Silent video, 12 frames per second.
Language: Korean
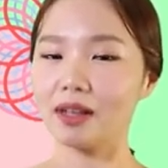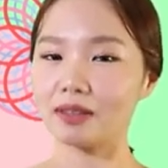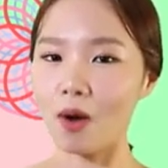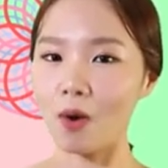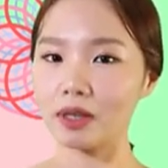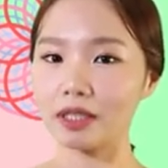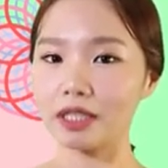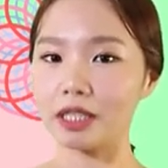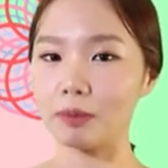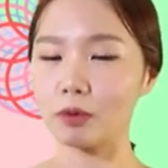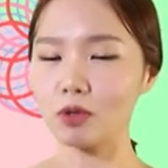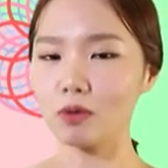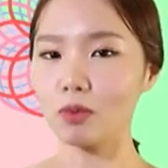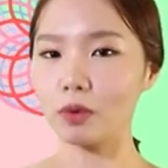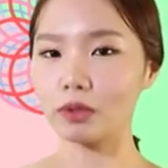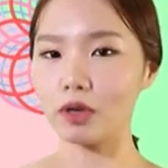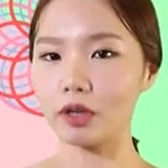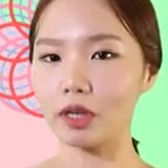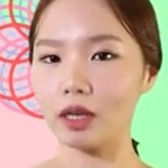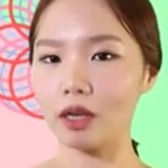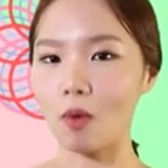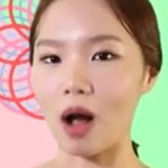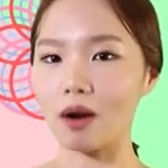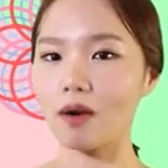자, 혹은 입국 목적이
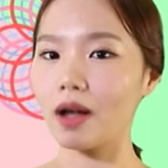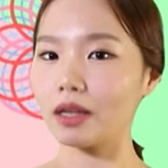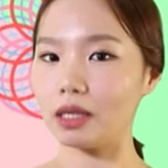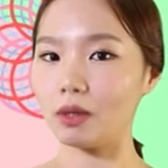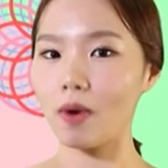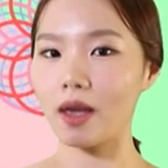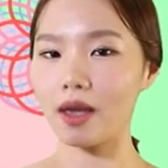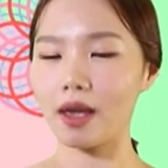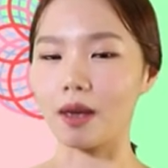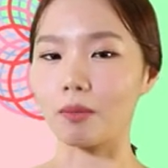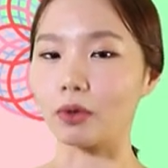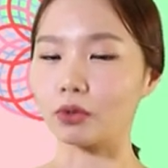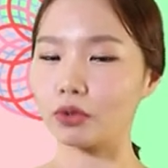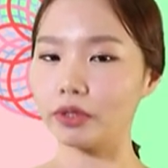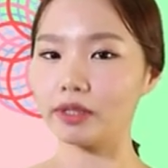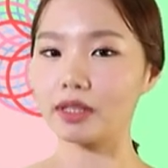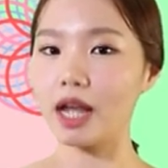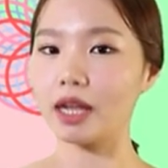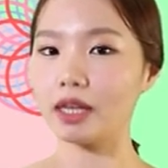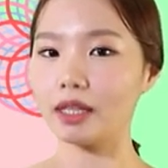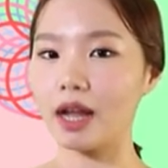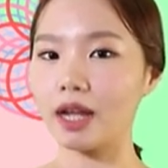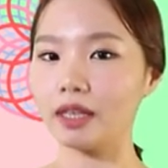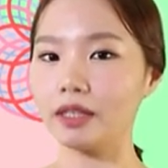관광 이외에 뭐
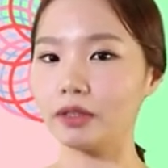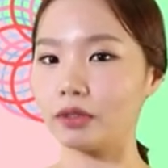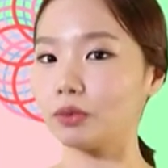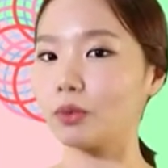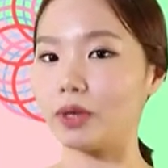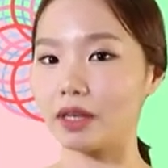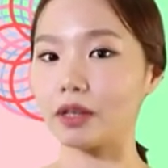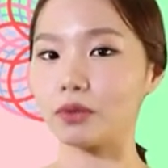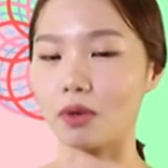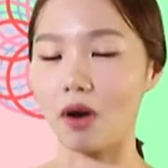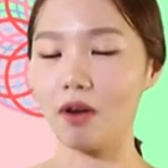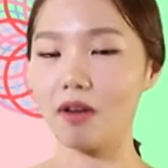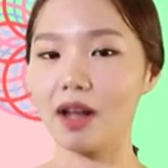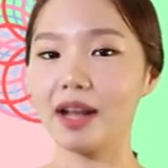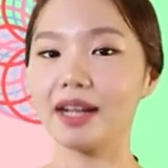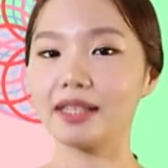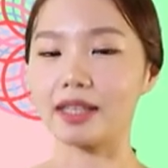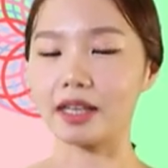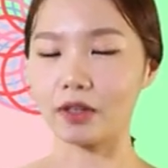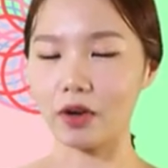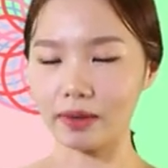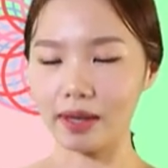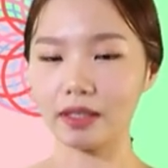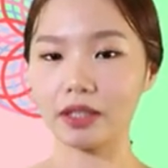출장이나 일 등도 있겠죠. 자,
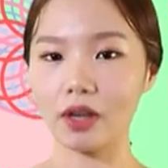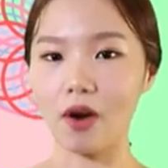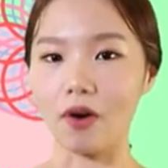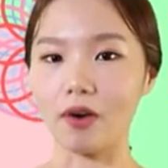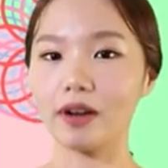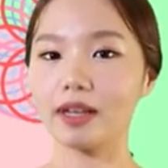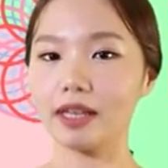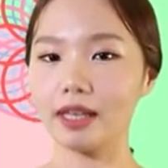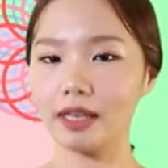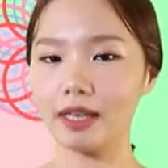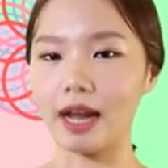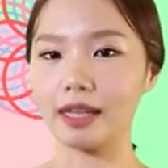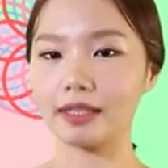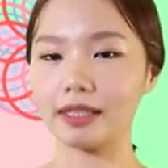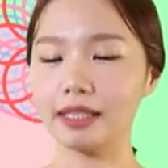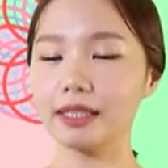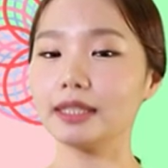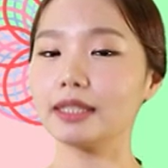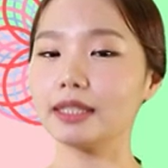그럴 때는요. 일이라는